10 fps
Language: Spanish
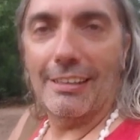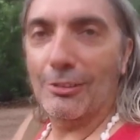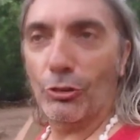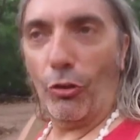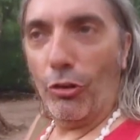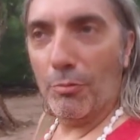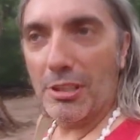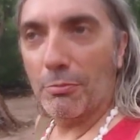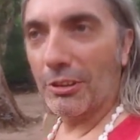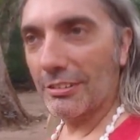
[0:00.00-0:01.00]
que es todo lo
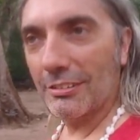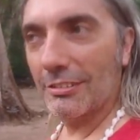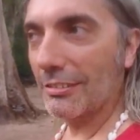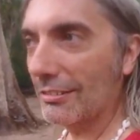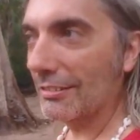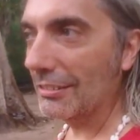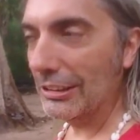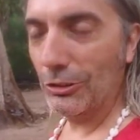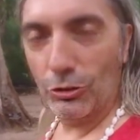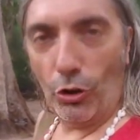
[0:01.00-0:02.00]
mismo.
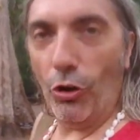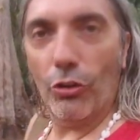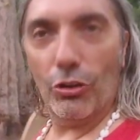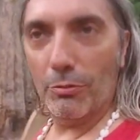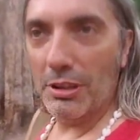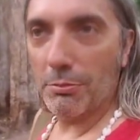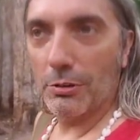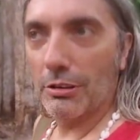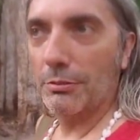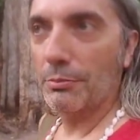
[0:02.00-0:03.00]
Todo lo
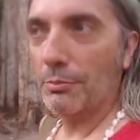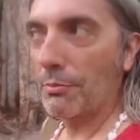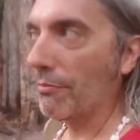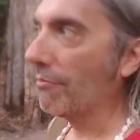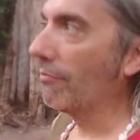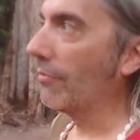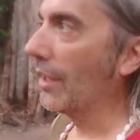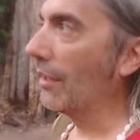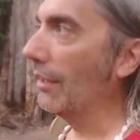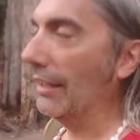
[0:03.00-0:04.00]
mismo.
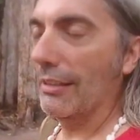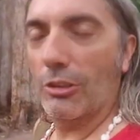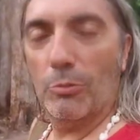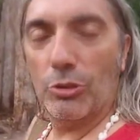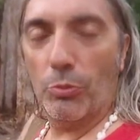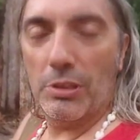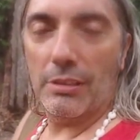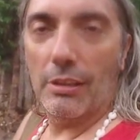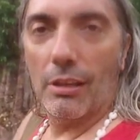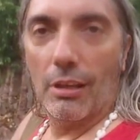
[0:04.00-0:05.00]
Es como si
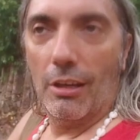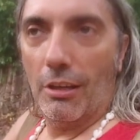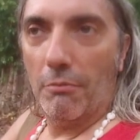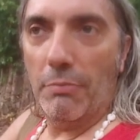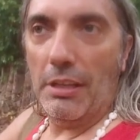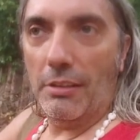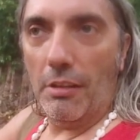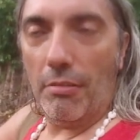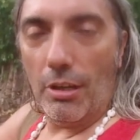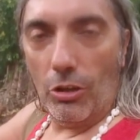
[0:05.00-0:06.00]
hubiesen
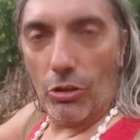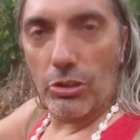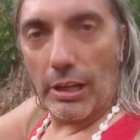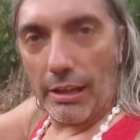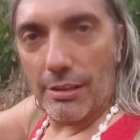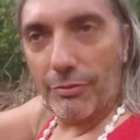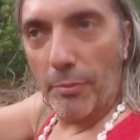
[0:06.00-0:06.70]
25 sagradas